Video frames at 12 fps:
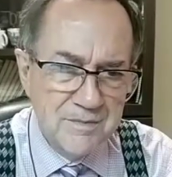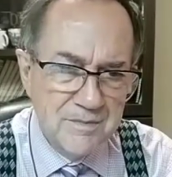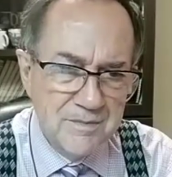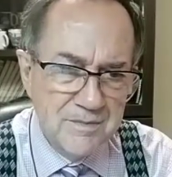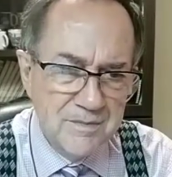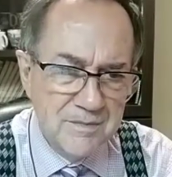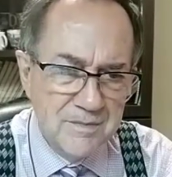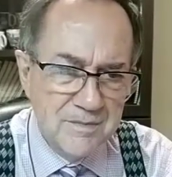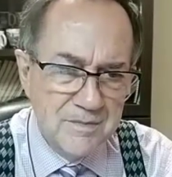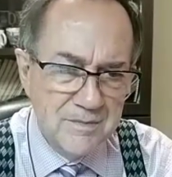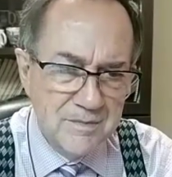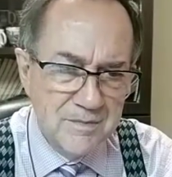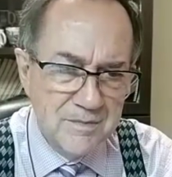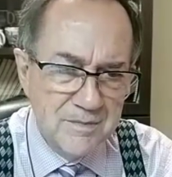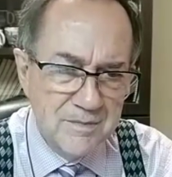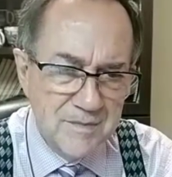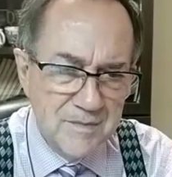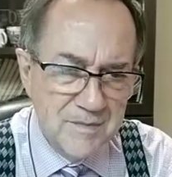La apoyé.
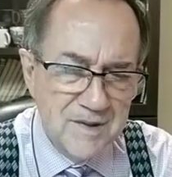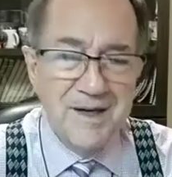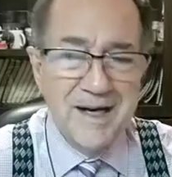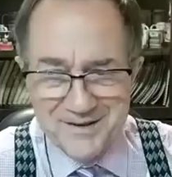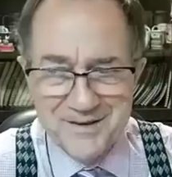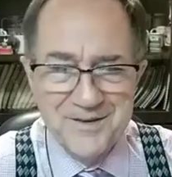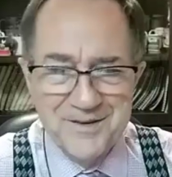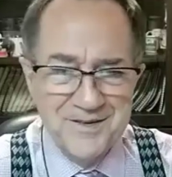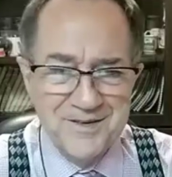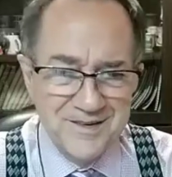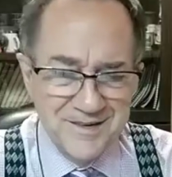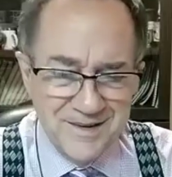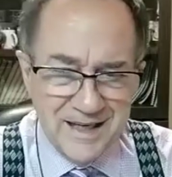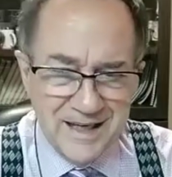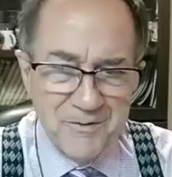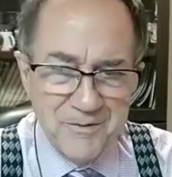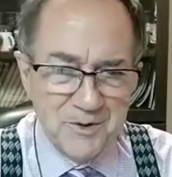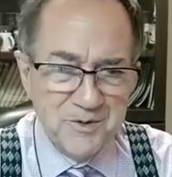Ah, bueno,
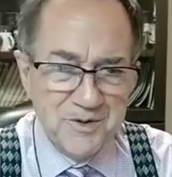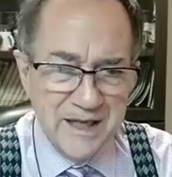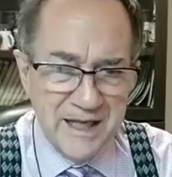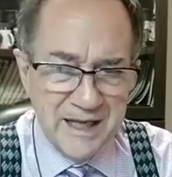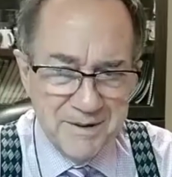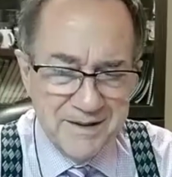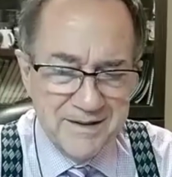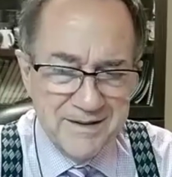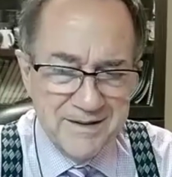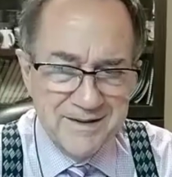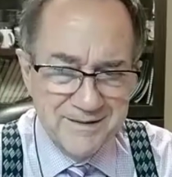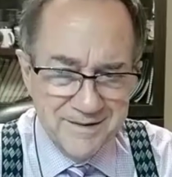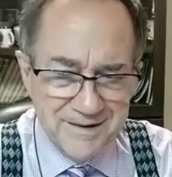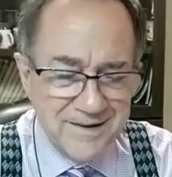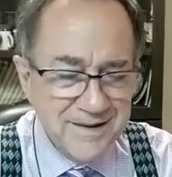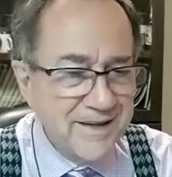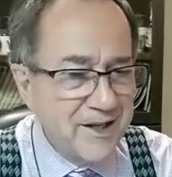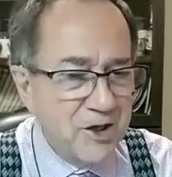afortunadamente.
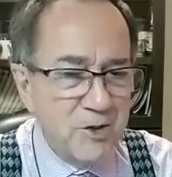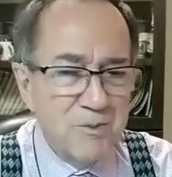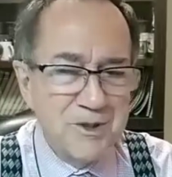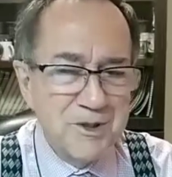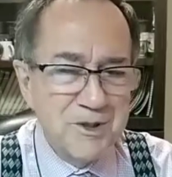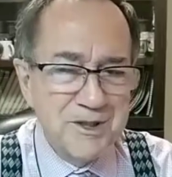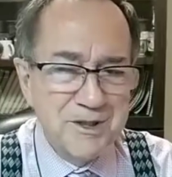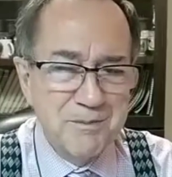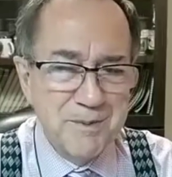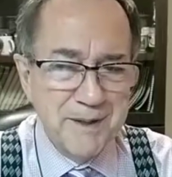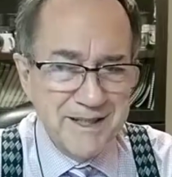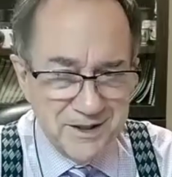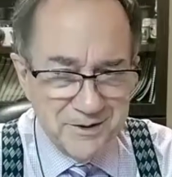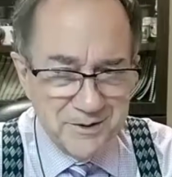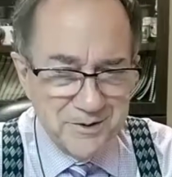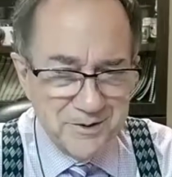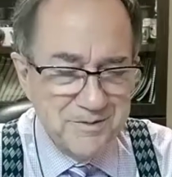¿Y cómo te parece tu nieto?